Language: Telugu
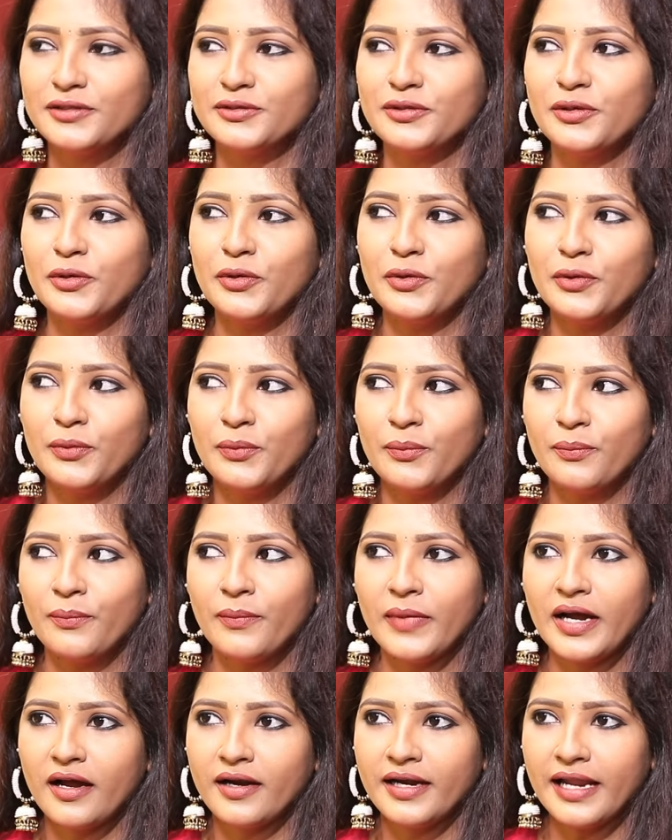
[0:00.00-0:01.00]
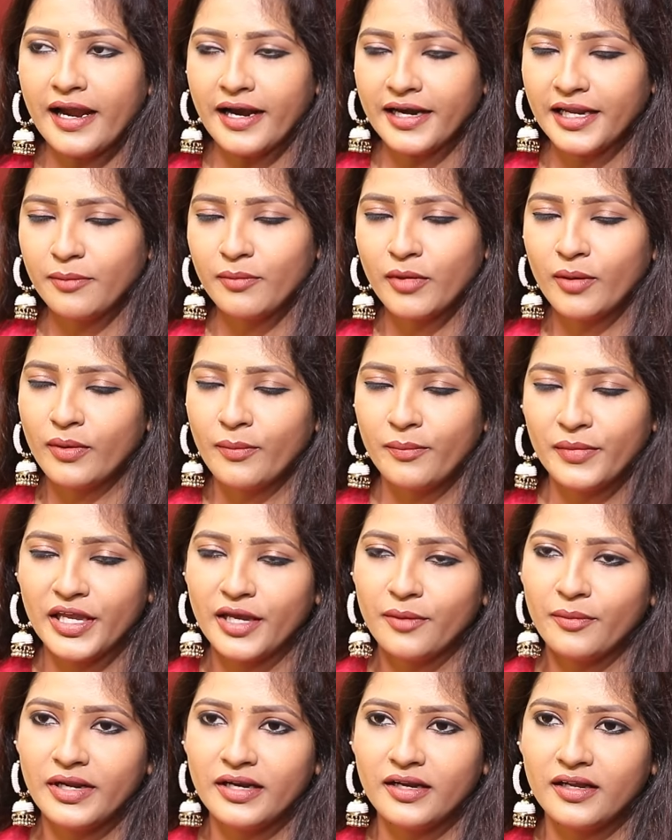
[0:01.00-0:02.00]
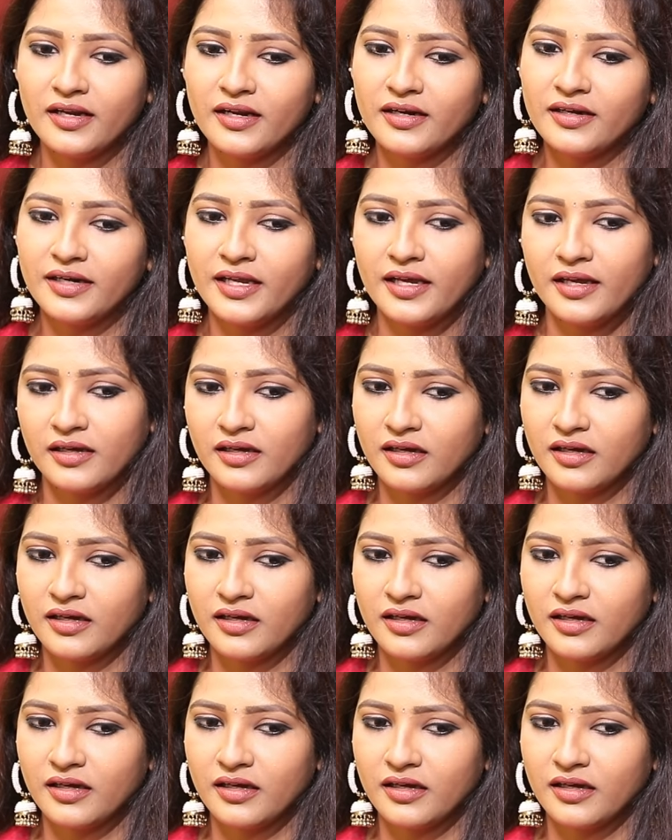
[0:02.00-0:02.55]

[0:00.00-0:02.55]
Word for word: సో మా డాడీ మా మమ్మీ ఏమన్నారంటే